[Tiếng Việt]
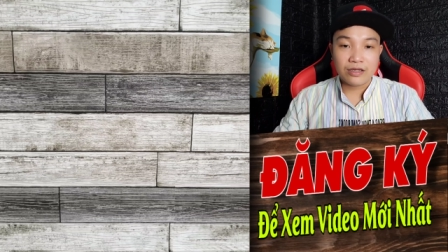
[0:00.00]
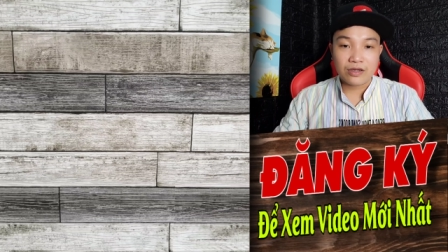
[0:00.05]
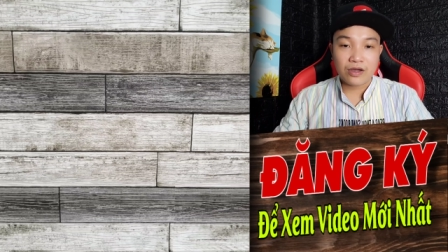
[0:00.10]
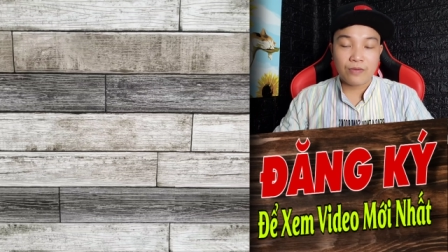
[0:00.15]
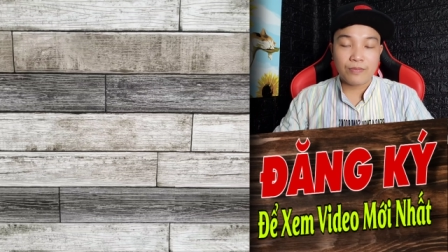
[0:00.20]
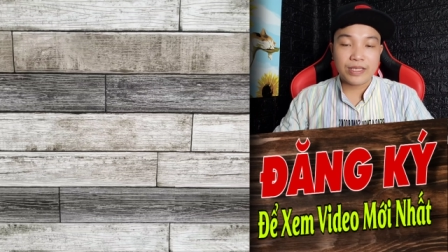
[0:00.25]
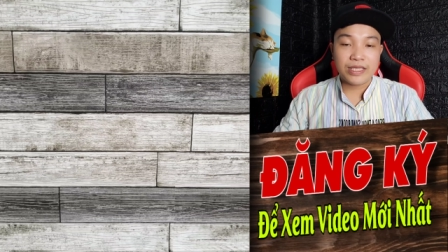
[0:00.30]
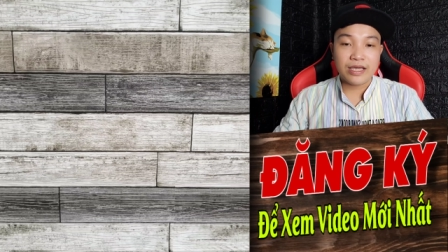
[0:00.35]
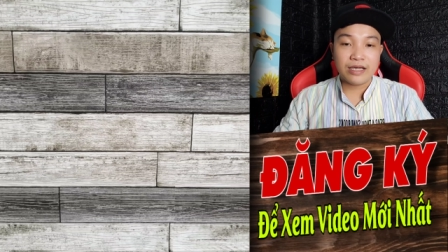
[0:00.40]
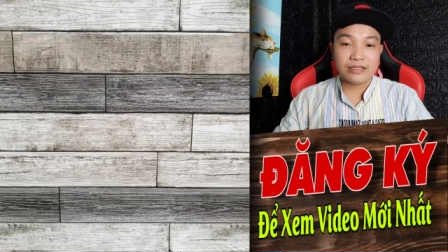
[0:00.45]

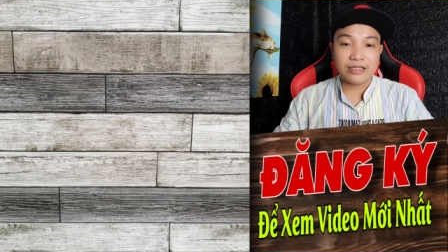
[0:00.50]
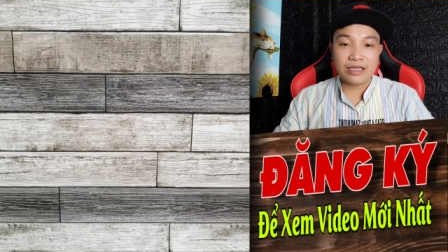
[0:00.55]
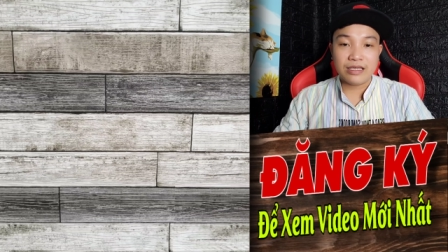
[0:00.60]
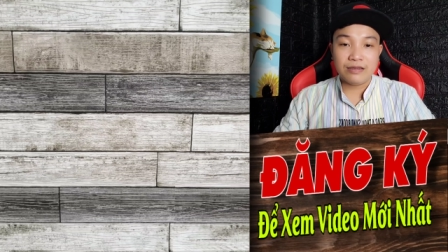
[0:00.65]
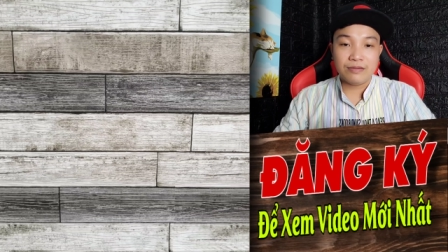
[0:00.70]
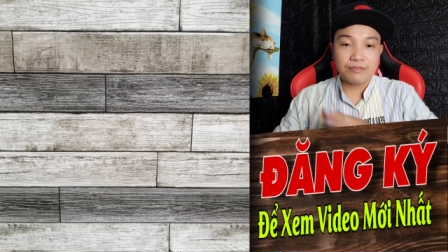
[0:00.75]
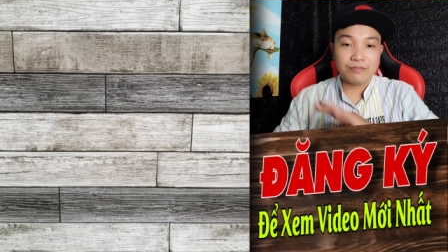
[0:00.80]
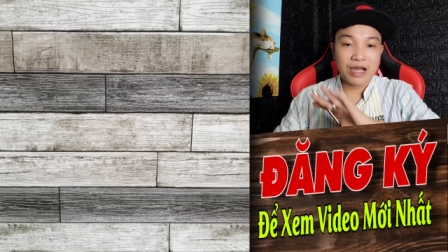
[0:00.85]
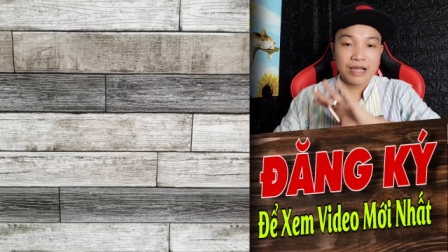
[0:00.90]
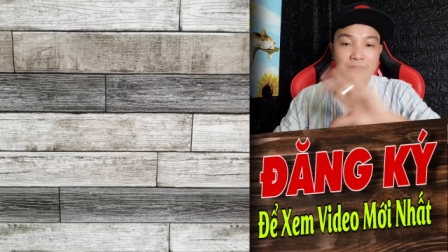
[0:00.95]
Còn bây giờ thì
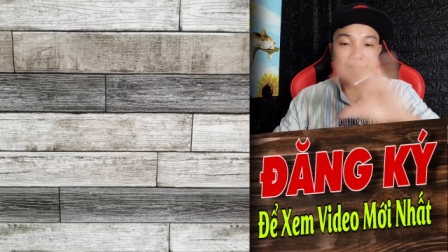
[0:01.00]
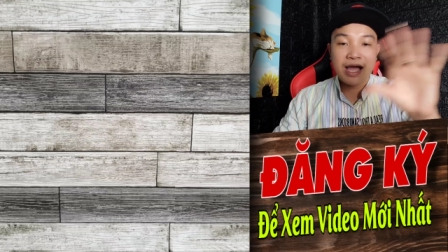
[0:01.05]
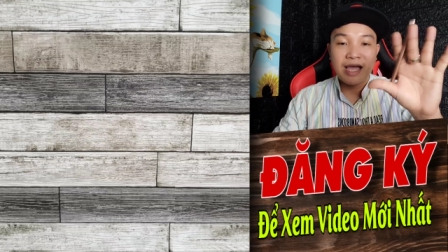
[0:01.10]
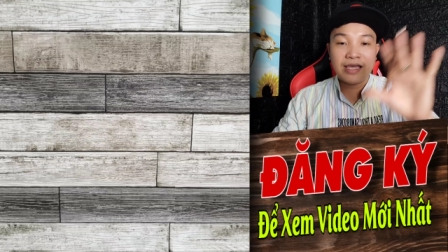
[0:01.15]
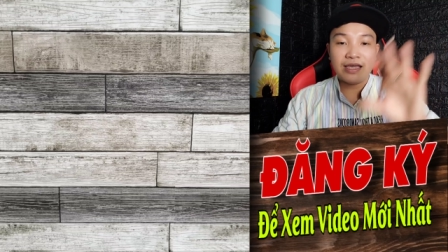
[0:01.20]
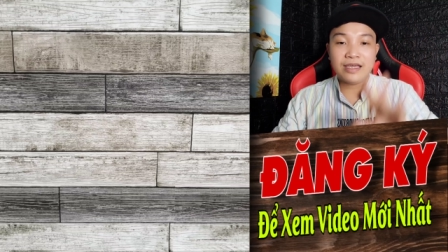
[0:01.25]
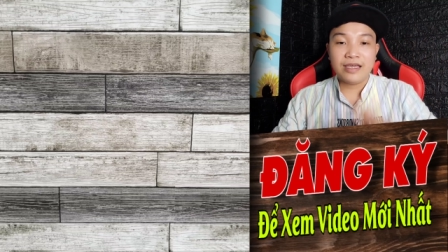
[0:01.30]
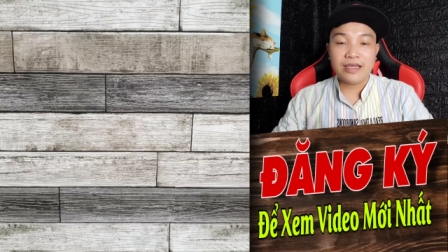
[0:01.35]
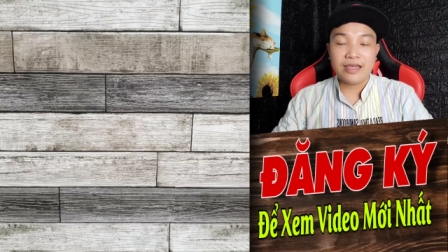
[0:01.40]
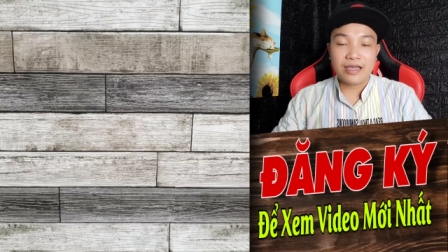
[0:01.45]
bye
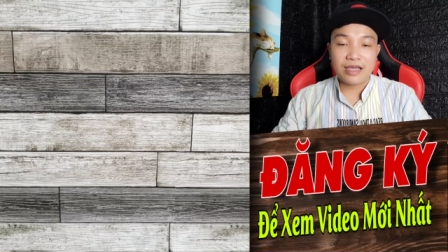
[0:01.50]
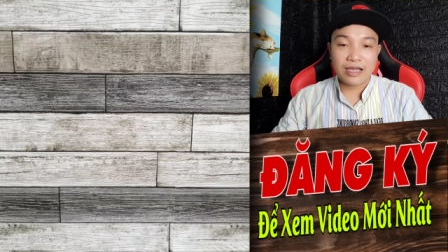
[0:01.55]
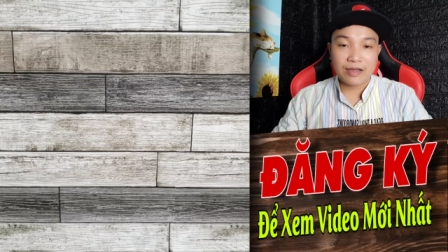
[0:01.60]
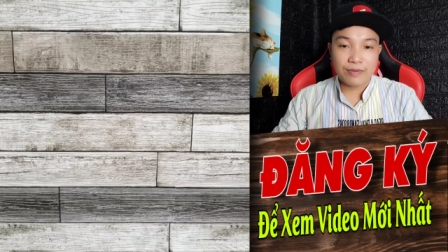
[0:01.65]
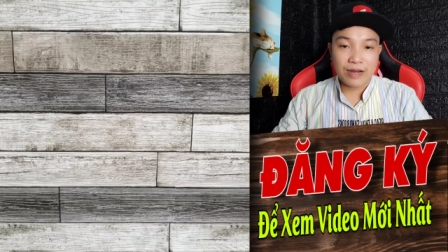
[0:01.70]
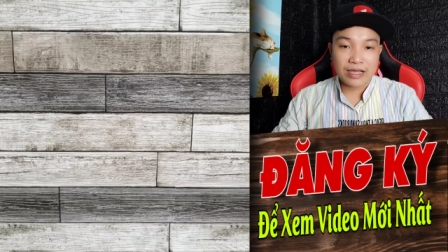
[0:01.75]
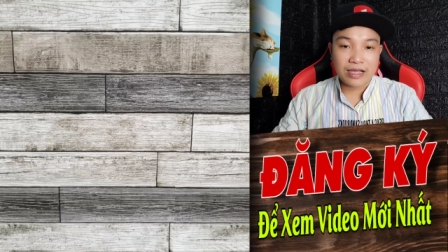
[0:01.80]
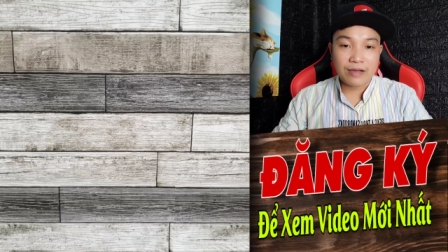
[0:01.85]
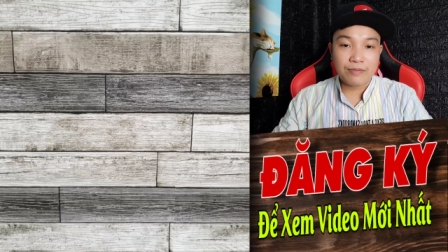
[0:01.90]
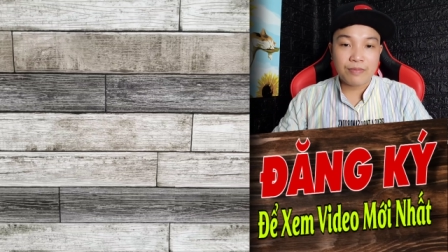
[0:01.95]
bye, hẹn
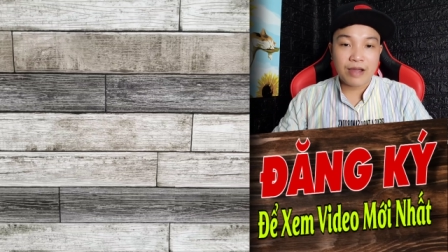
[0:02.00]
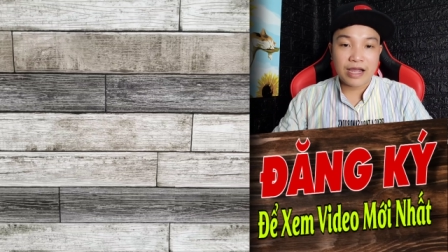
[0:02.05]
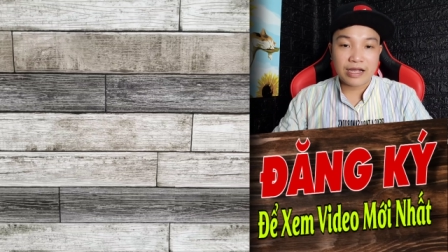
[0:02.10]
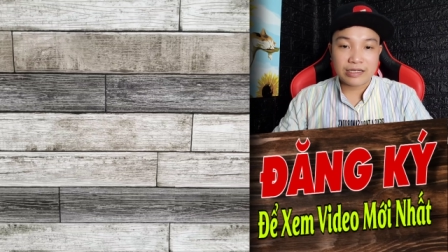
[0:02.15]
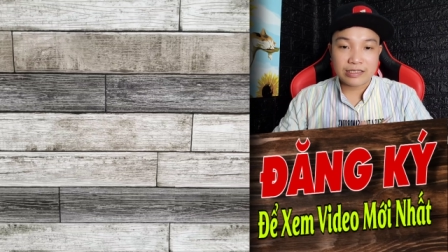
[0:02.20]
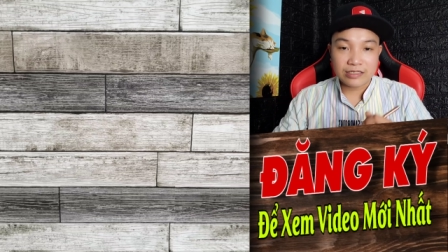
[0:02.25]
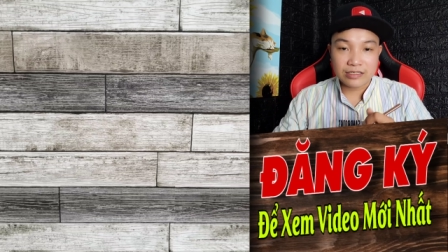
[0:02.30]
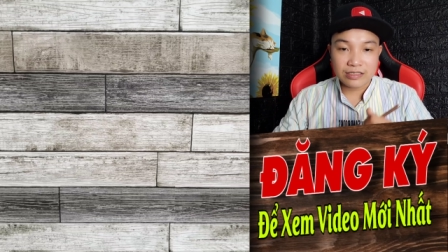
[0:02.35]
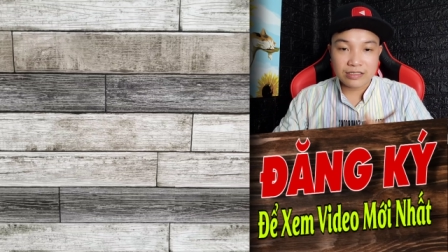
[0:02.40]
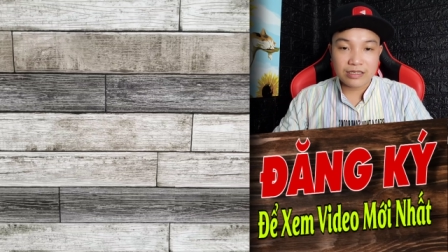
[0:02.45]
gặp lại các
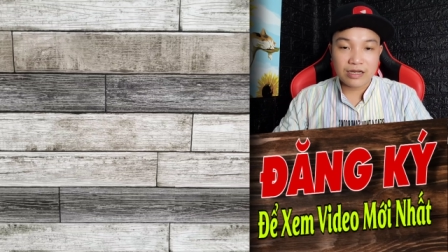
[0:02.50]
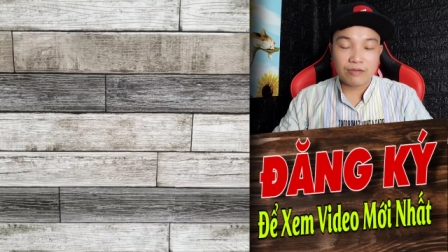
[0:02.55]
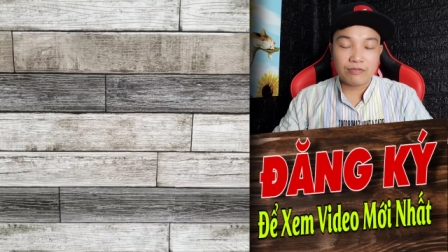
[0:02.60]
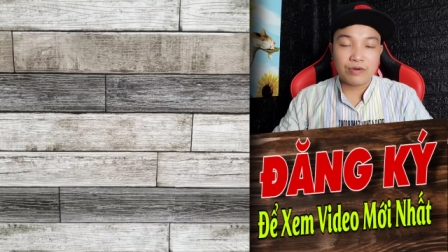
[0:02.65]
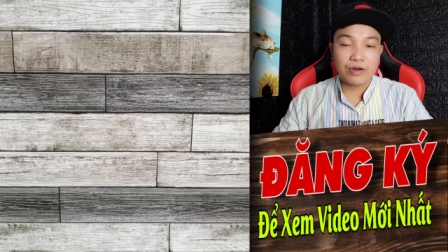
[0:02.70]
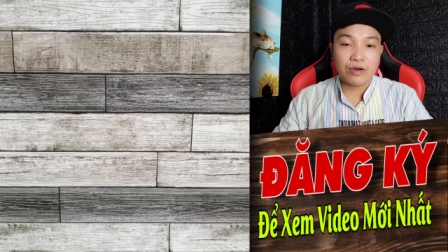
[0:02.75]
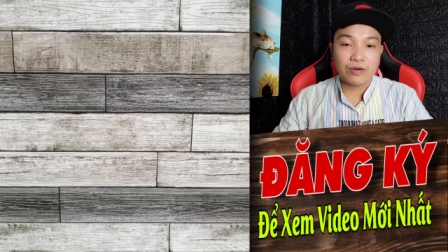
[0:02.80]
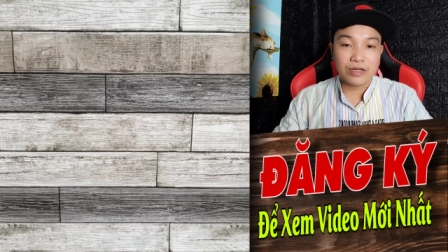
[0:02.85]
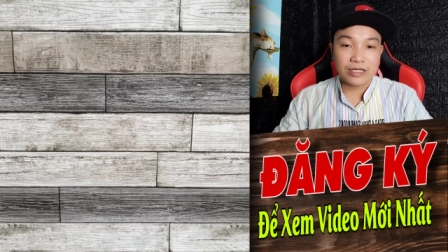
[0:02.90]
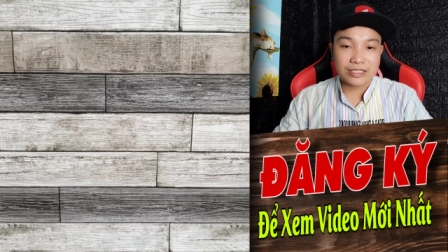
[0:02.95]
bạn trong
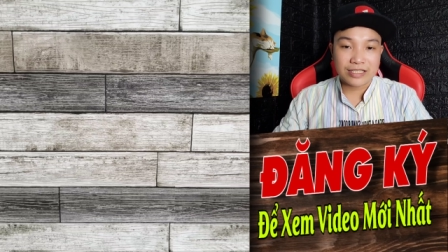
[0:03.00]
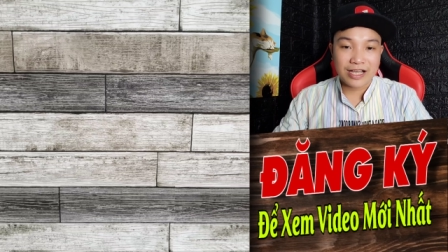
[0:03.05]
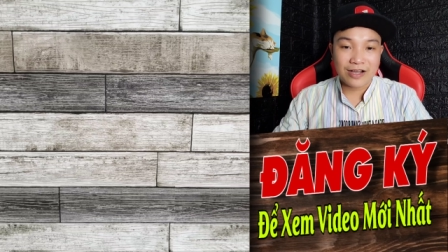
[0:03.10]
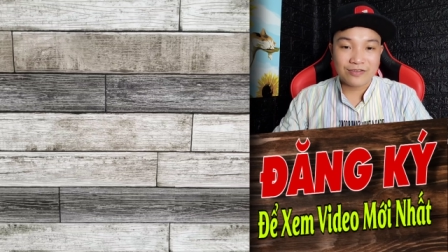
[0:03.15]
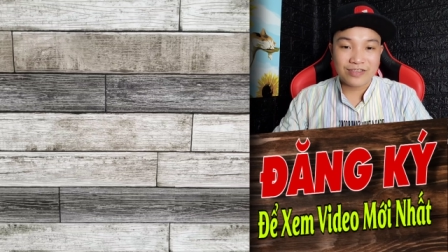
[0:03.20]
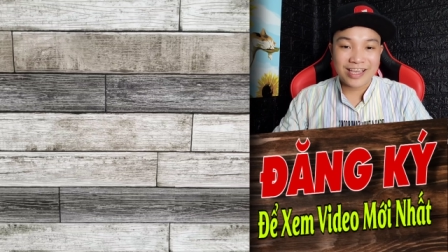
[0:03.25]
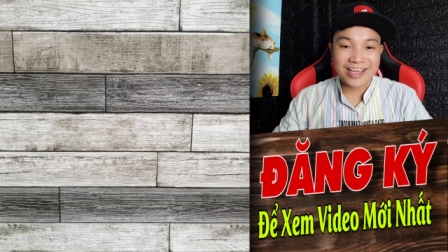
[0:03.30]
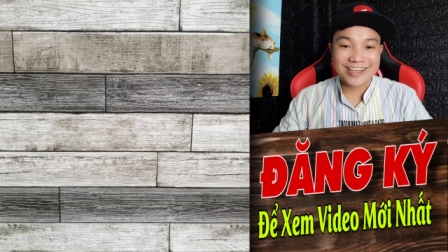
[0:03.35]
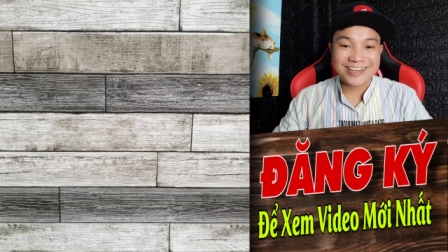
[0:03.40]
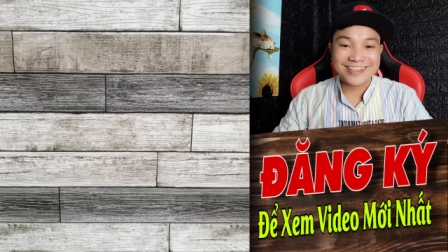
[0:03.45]
video lần
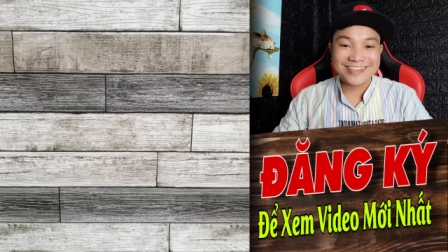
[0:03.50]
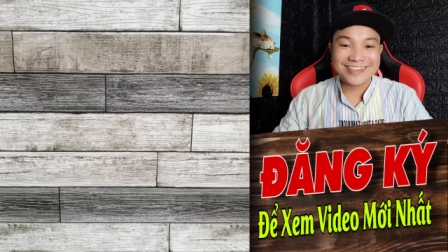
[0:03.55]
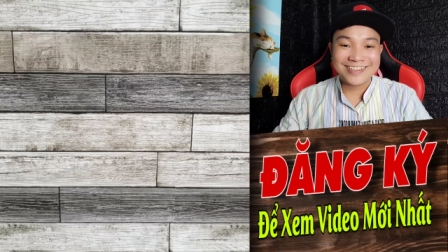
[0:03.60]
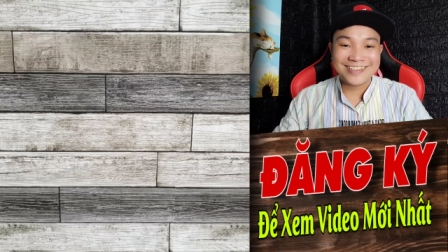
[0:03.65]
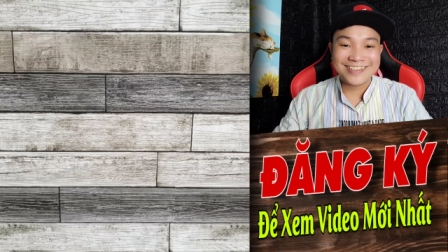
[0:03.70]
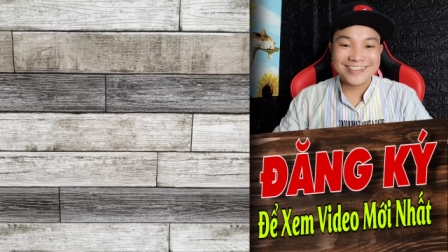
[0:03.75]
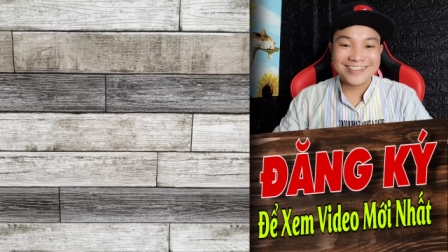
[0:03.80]
sau nha.